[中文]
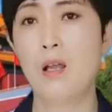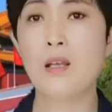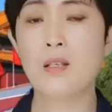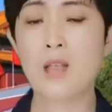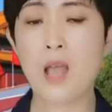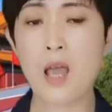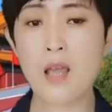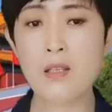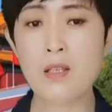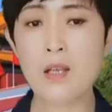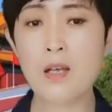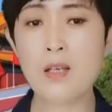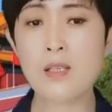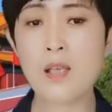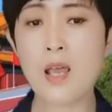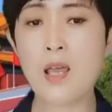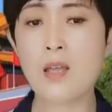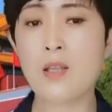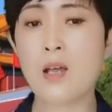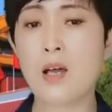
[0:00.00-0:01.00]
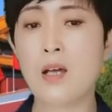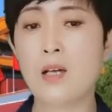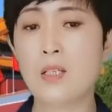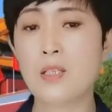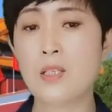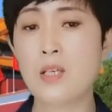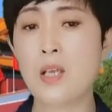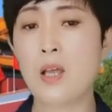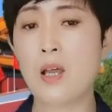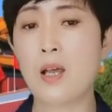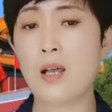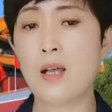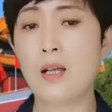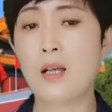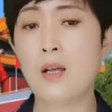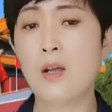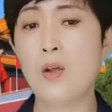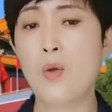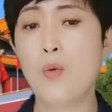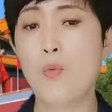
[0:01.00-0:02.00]
谭德赛呢也
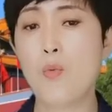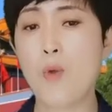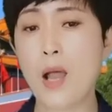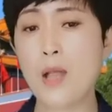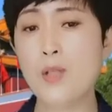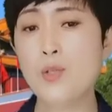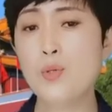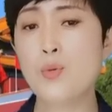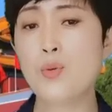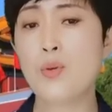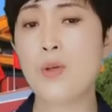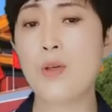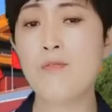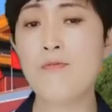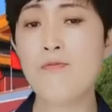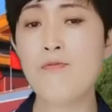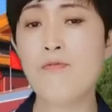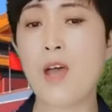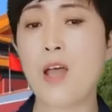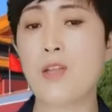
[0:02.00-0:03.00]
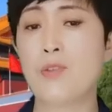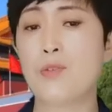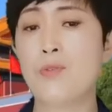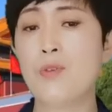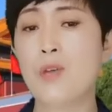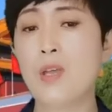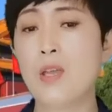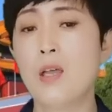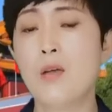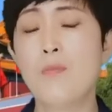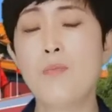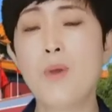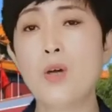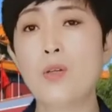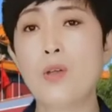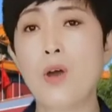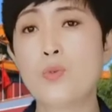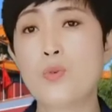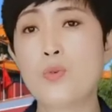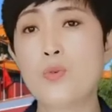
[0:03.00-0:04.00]
完全反对
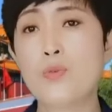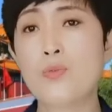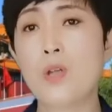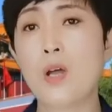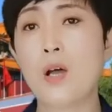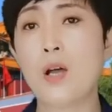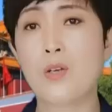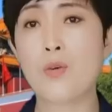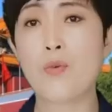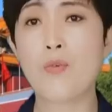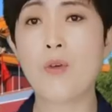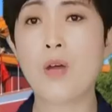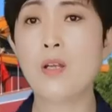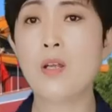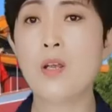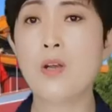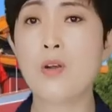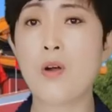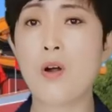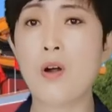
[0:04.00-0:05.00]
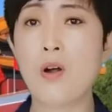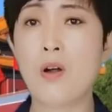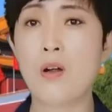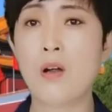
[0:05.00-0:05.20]
报道中的有关内容。